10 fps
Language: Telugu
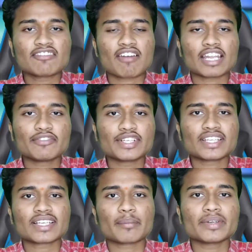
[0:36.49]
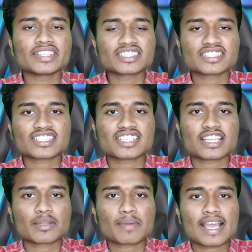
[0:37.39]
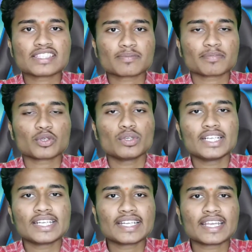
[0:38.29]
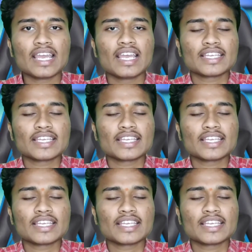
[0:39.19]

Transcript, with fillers: ఇవాళ వీడియో అయితే కంప్లీట్ డిస్కస్ చేద్దాం గా ఇంకోటి ఏంటంటే